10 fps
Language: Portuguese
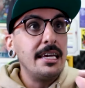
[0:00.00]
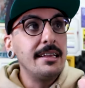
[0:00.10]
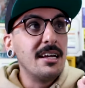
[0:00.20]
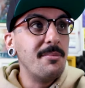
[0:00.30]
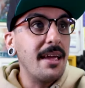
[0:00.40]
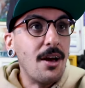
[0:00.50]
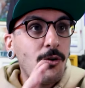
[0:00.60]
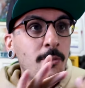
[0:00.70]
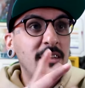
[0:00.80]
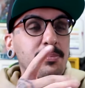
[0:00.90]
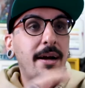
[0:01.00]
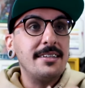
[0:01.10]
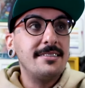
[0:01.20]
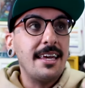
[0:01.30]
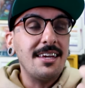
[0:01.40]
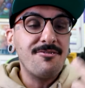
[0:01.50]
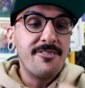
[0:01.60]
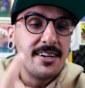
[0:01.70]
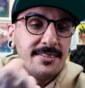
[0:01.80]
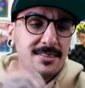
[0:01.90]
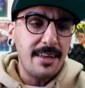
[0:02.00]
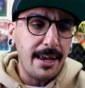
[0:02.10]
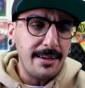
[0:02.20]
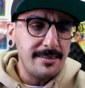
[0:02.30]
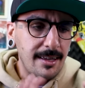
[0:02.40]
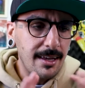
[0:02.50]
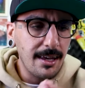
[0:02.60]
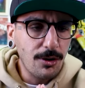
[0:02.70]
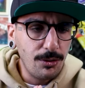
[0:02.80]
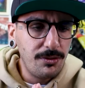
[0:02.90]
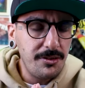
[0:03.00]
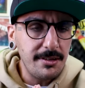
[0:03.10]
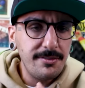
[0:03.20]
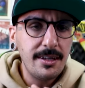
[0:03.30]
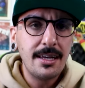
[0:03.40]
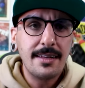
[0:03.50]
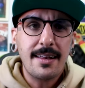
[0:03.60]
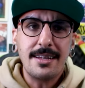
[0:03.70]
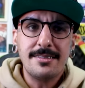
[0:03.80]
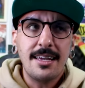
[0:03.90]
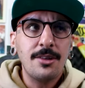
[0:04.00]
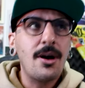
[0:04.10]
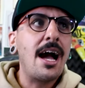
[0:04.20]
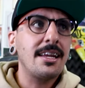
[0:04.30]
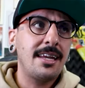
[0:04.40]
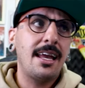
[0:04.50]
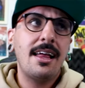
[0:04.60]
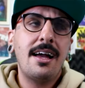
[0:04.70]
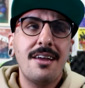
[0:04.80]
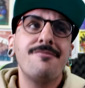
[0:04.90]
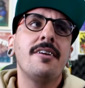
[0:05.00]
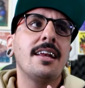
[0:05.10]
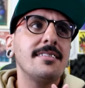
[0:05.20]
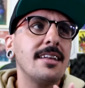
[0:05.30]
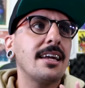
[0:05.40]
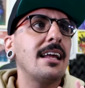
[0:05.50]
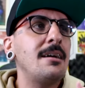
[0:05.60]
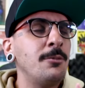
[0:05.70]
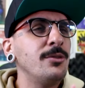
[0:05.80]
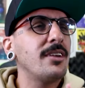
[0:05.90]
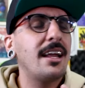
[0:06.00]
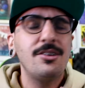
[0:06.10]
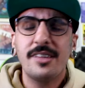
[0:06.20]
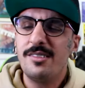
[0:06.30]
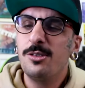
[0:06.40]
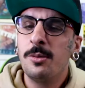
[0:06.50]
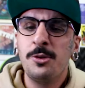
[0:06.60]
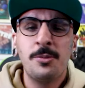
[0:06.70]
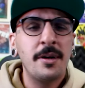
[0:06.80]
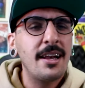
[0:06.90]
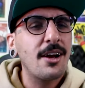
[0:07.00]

E também algumas partes em francês, inclusive trazendo aquela referência daquela música, lá eu esqueci o nome do mano